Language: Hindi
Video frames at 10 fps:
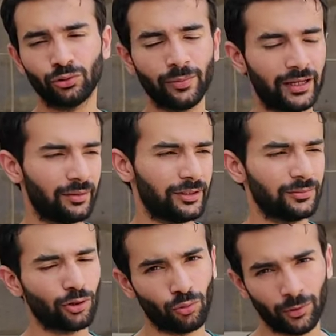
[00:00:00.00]
तो मैंने अभी
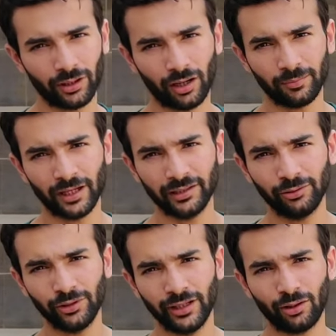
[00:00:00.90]
इसमें कॉमन कार्प डाली
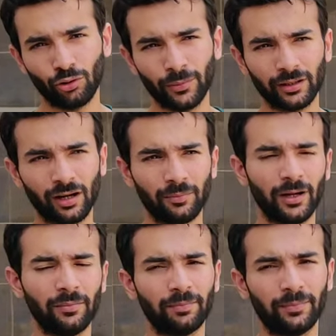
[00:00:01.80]
हुई है कॉमन कार्प
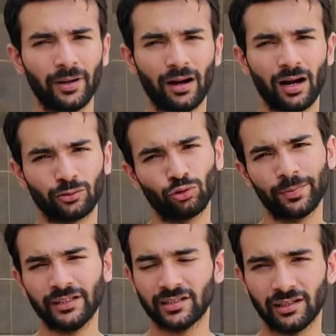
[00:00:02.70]
आप 800
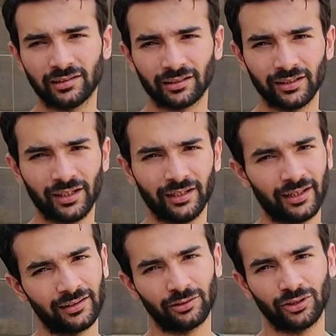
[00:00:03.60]
पीस डाल सकते हैं
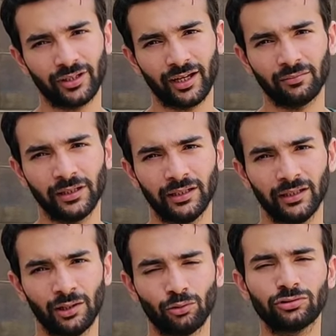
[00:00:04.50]
10,000 टैंक में
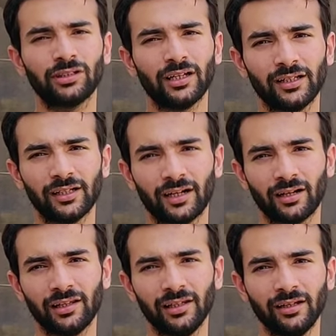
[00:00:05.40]
उससे ज़्यादा ना
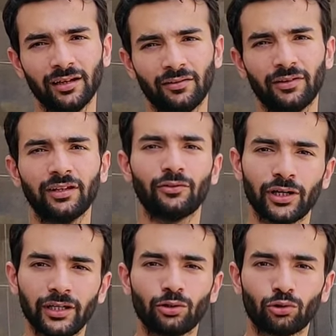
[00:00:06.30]
डालें वरना
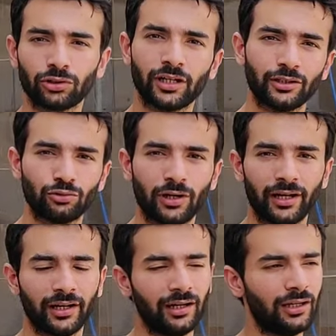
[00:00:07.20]
वही ग्रोथ का इशू
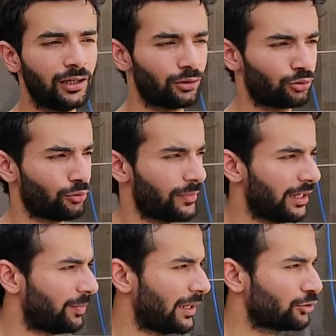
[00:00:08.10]
आएगा तो
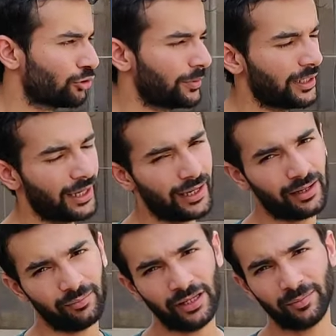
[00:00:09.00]
मेरे पास जो अभी है
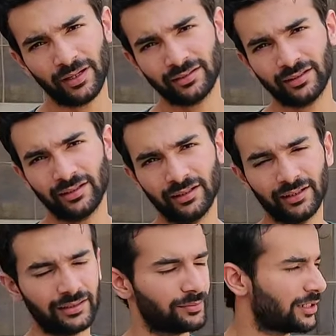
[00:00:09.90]
मेरे पास
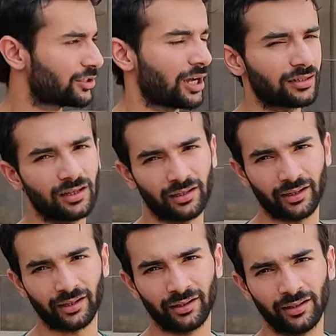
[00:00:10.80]
इसमें 4,000
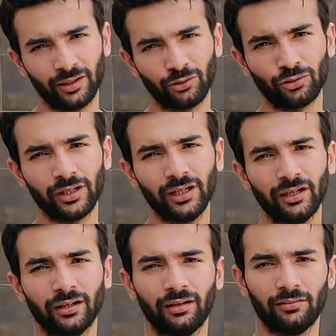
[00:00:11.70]
हैं क्योंकि
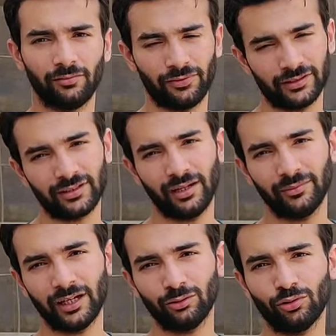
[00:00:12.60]
फर्स्ट
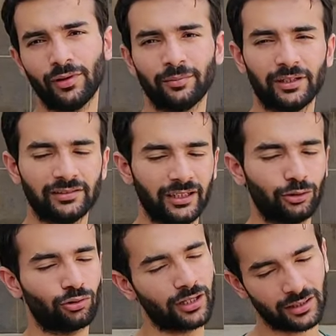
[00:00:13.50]
टाइम था तो हमारे पास
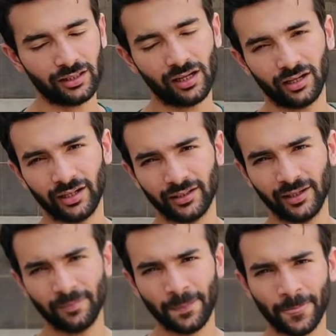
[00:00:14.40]
सीड थोड़ा ज़्यादा आ गया था